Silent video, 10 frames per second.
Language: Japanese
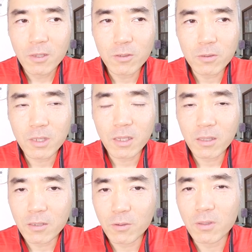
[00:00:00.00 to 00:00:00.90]
一応使っ
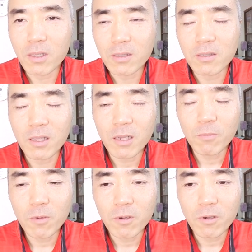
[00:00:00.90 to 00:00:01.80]
ていく予定です値
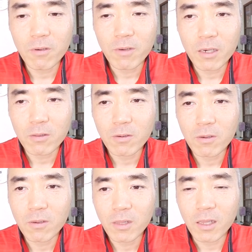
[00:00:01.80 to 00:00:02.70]
段も割
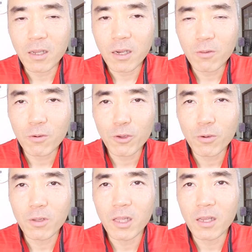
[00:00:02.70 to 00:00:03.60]
とねあの
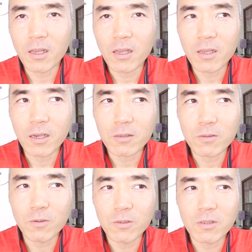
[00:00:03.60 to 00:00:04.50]
量で
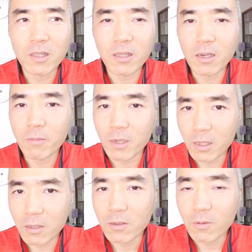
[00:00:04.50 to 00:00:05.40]
150円ならまあ
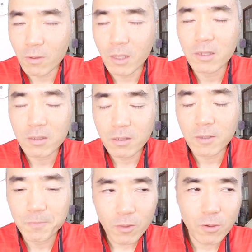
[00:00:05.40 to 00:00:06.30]
いい方だし
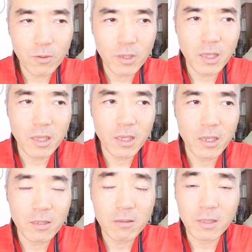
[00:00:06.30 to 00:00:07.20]
さ時々
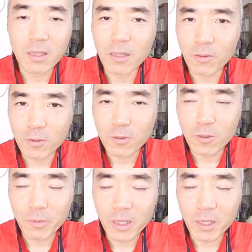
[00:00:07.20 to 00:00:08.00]
安くなってお勤め